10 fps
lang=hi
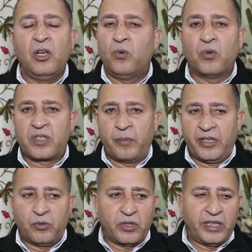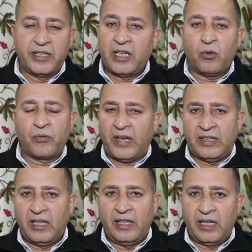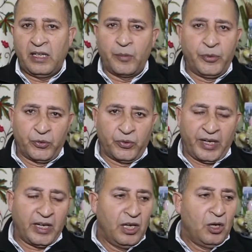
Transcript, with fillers: वो ज़मीन को ख़रीदा और फ़ायदा लिया ब्यूरो ने